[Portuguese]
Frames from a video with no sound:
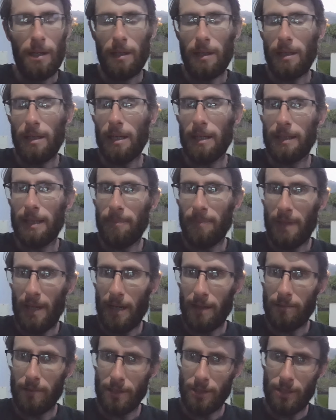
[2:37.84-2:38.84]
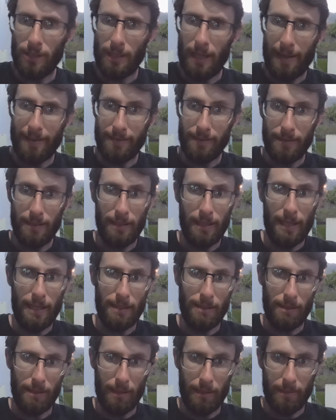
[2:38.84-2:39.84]
e adaptar a quantidade de
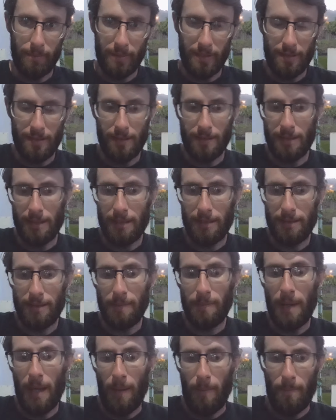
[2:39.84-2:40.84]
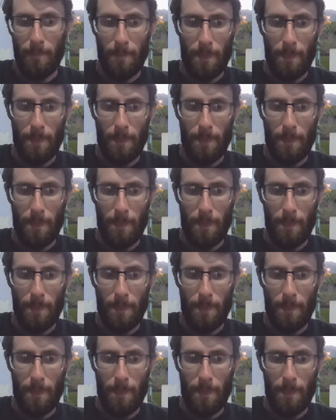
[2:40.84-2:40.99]
leite que ele precisa receber.